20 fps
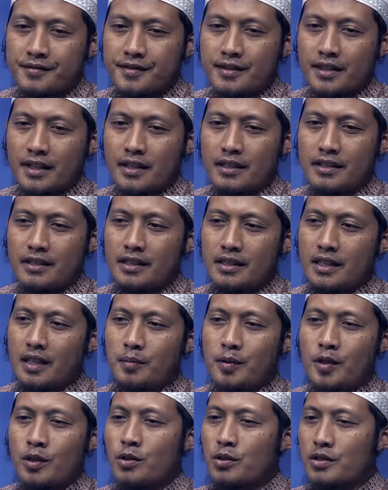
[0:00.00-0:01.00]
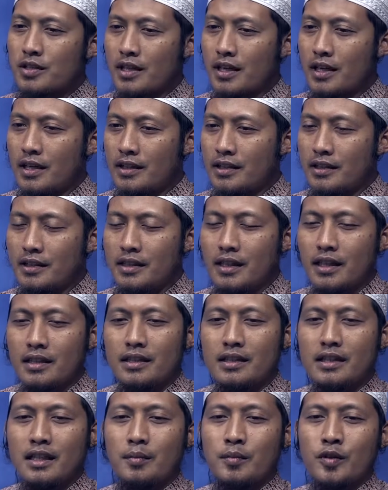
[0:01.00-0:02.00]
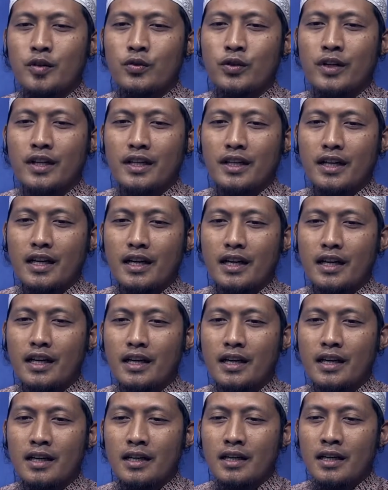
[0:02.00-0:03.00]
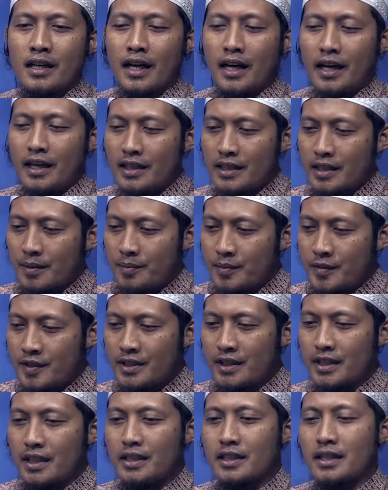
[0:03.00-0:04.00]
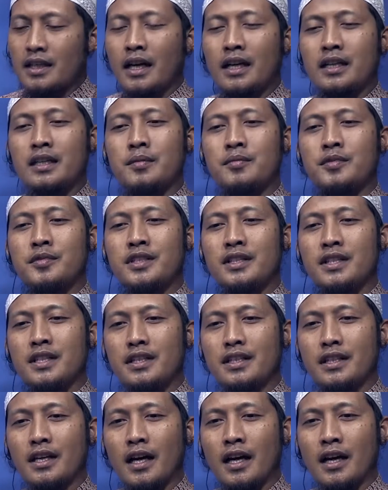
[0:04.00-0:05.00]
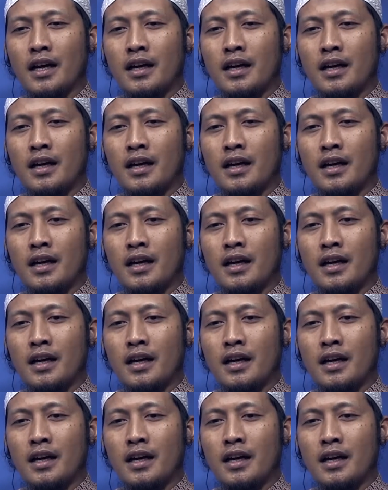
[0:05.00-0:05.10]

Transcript: Ya, dia berdosa. Dia tidak menunaikan adab dia terhadap dirinya.